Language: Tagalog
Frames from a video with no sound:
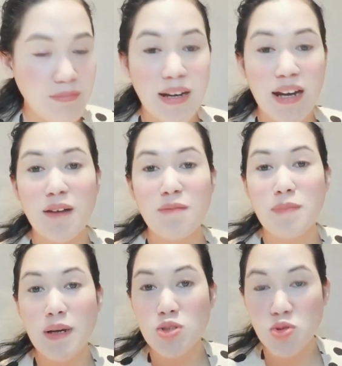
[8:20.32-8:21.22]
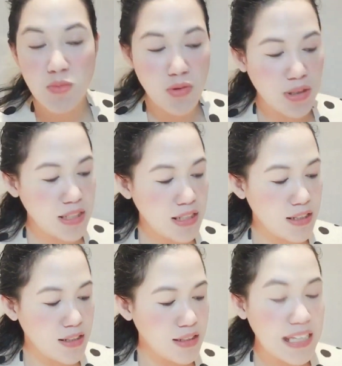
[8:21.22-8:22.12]
Mga pagsubok
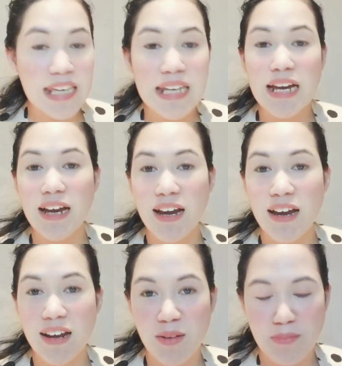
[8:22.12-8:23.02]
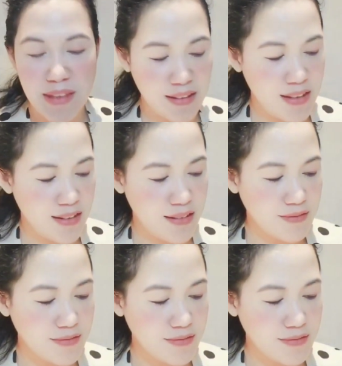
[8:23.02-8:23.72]
na kinakaharap natin.